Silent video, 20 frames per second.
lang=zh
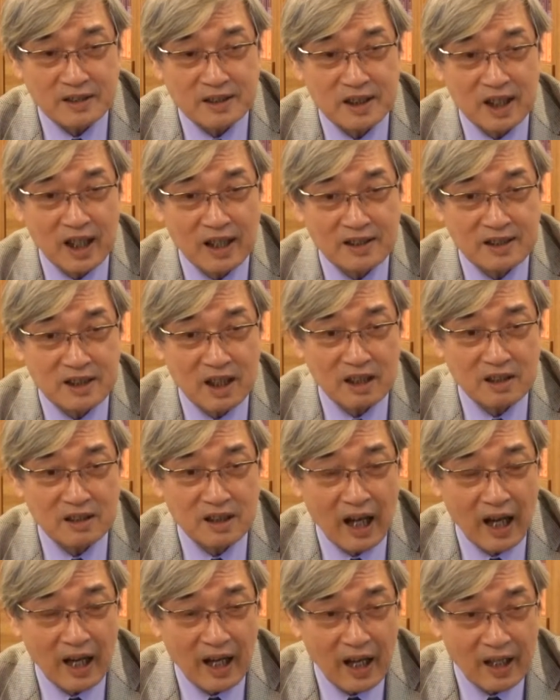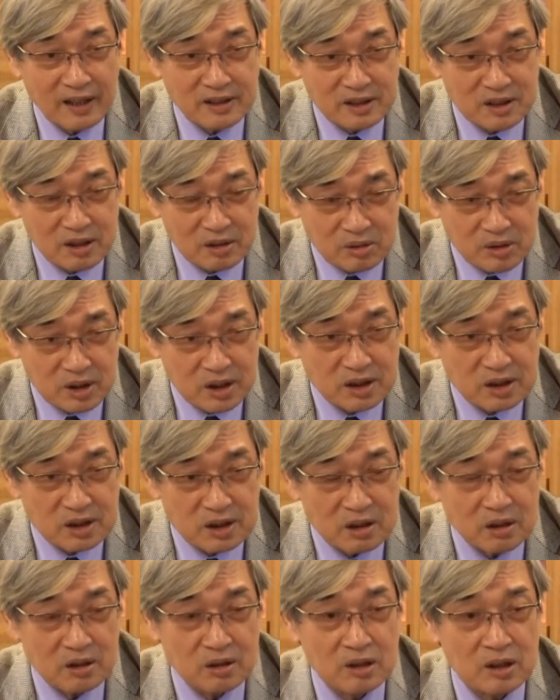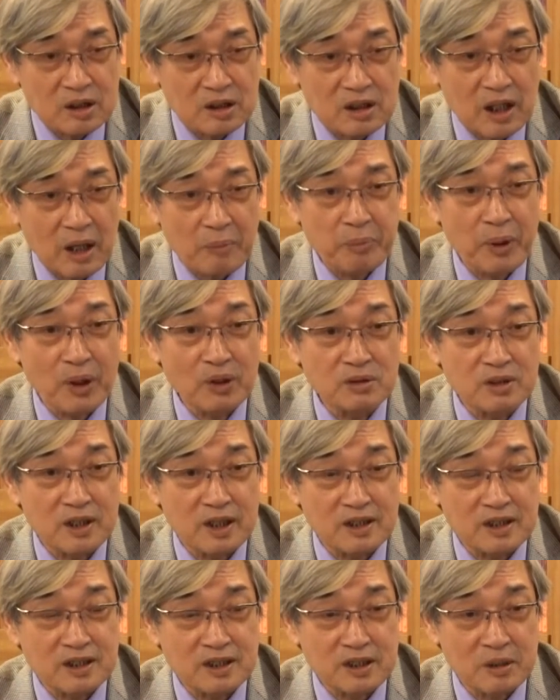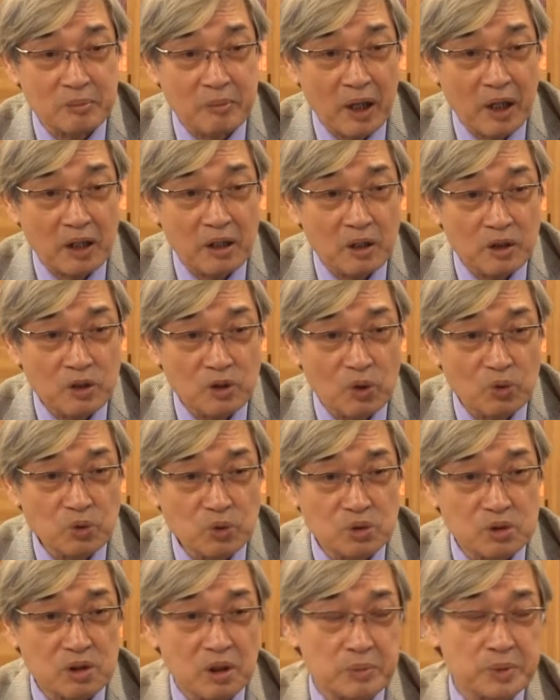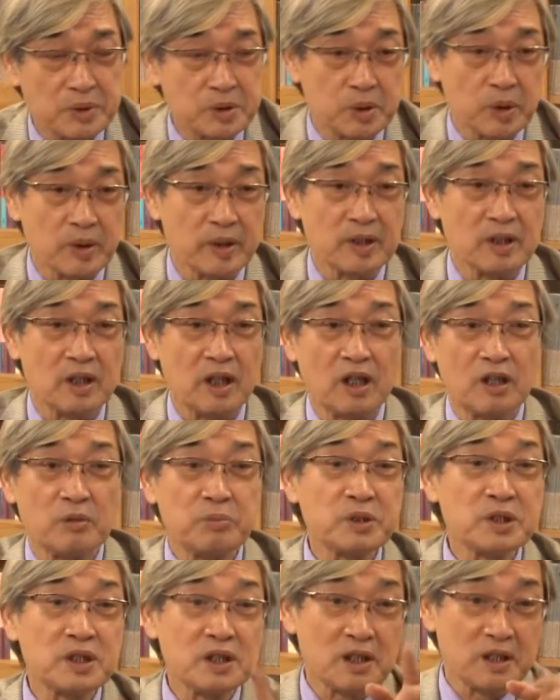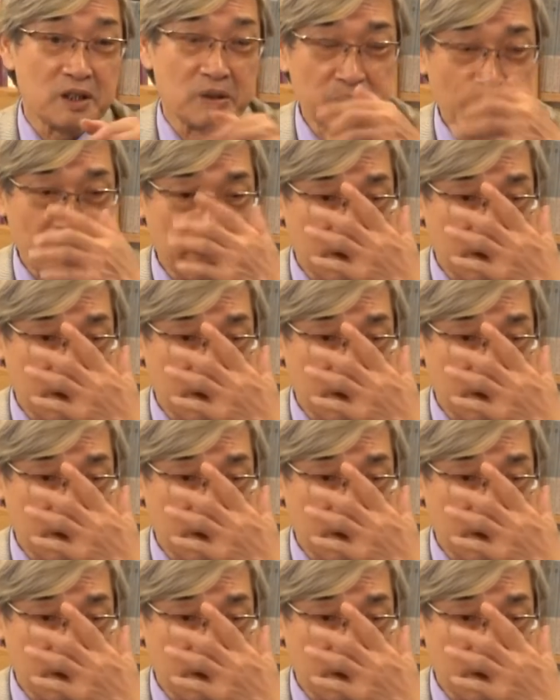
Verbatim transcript: 长江南岸走的时候，他碰的是什么？东吴的部队，而不是刘备